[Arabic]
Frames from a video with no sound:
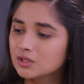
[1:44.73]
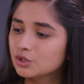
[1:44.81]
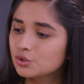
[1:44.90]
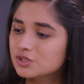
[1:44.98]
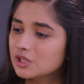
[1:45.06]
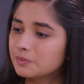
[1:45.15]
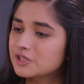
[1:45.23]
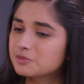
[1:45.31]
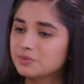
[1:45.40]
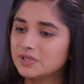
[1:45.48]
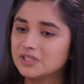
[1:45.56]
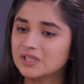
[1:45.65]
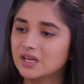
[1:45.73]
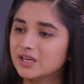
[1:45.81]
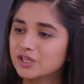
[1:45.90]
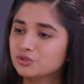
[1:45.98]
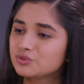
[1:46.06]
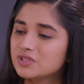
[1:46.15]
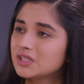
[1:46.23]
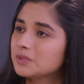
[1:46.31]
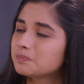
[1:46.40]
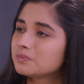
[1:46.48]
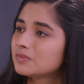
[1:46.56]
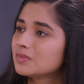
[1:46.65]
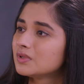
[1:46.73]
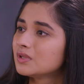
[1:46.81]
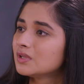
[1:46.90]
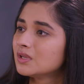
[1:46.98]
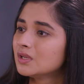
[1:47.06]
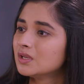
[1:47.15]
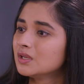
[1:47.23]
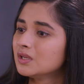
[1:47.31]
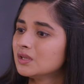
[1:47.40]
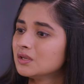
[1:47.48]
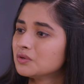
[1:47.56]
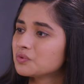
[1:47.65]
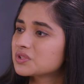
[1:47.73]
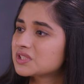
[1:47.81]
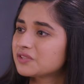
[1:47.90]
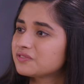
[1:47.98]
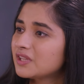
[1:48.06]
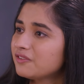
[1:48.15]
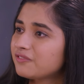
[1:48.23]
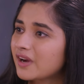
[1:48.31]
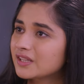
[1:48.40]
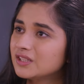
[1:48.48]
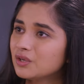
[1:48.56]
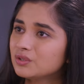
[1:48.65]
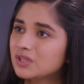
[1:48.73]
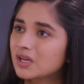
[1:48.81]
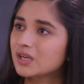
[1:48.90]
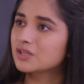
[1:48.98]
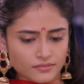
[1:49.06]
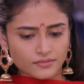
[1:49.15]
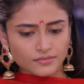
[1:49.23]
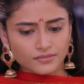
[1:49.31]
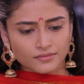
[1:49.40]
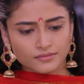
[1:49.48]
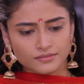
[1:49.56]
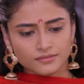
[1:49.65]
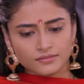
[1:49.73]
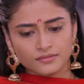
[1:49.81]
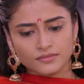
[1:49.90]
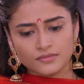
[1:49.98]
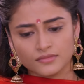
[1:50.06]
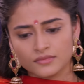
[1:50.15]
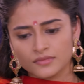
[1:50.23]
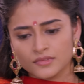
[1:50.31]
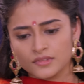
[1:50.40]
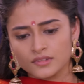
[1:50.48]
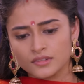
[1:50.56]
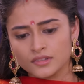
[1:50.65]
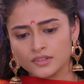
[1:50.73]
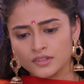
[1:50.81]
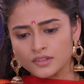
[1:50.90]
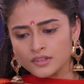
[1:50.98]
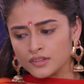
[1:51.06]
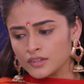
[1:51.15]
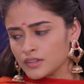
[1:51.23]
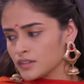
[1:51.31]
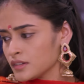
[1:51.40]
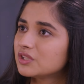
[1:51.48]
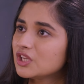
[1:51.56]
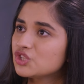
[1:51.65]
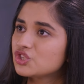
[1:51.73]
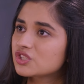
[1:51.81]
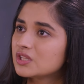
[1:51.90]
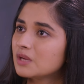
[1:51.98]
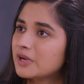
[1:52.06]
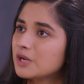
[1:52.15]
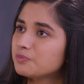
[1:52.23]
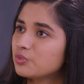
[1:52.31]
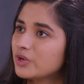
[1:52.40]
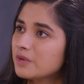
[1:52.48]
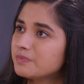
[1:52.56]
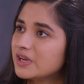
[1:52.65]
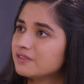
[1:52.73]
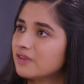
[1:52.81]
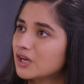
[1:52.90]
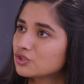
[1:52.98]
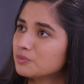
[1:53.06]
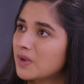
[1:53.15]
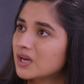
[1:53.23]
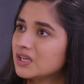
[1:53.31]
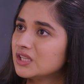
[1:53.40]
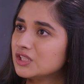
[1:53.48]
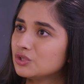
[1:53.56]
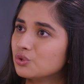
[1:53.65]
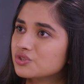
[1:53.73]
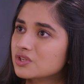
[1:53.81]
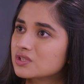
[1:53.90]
ليش ما عم تفهمي انه هالشخص هالشخص عم يستغل طيبة قلبك؟ ليش ما عم تستوعبي انه بارف هو يلي حاول يدمرنا ويقتل